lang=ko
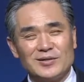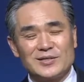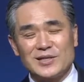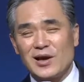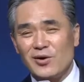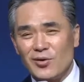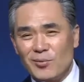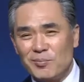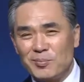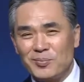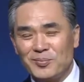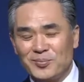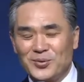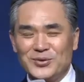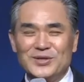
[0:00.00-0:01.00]

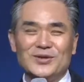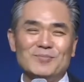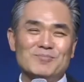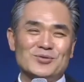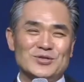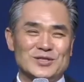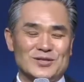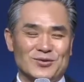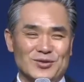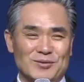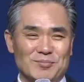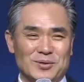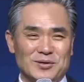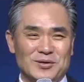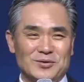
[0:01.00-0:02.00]
셀럽 뭐 이런
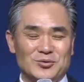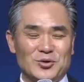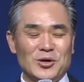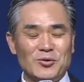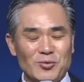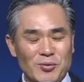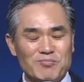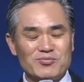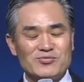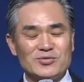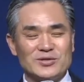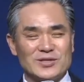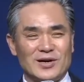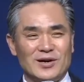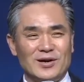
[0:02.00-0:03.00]
분이셨단 말이에요. 최고의
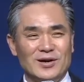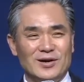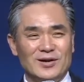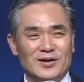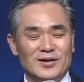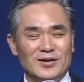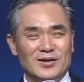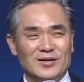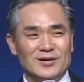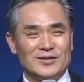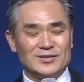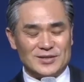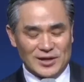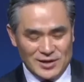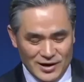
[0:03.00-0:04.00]
부흥사.
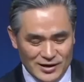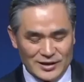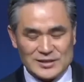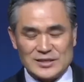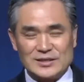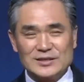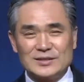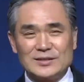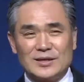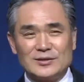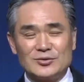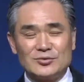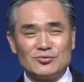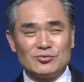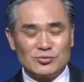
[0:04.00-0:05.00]
네, 잘 나가시는
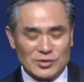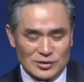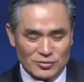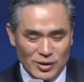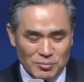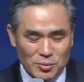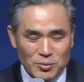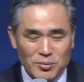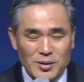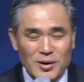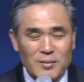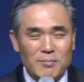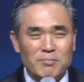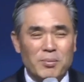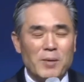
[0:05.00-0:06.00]
아주 누구라도 한번
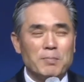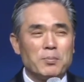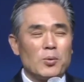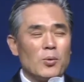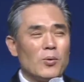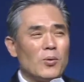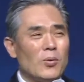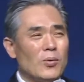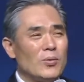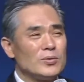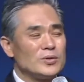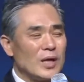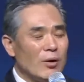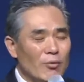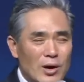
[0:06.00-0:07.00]

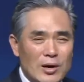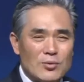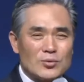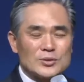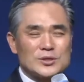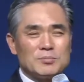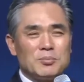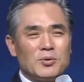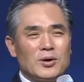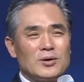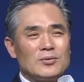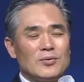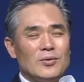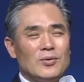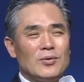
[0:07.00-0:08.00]
뵙고 대화하고
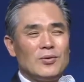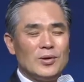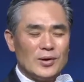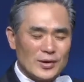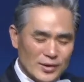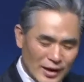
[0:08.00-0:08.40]
싶어하고